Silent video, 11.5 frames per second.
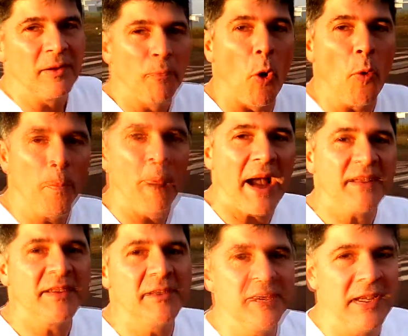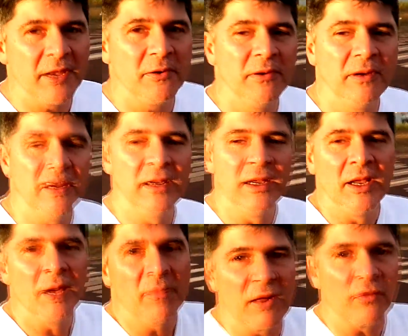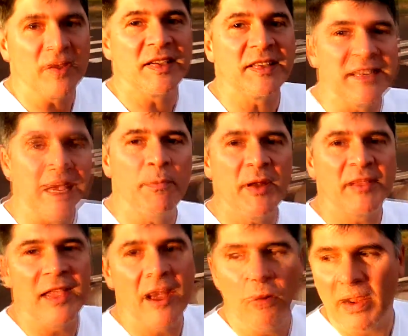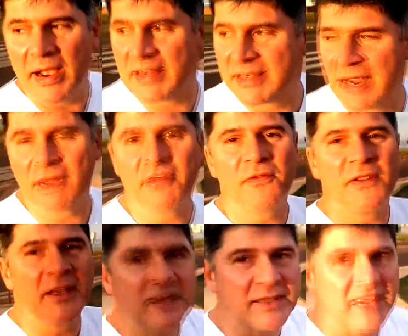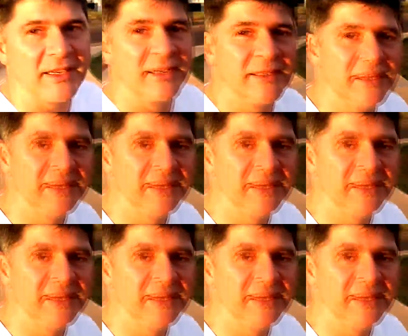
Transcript: poupar esse dinheiro, para você sempre ter uma reserva financeira.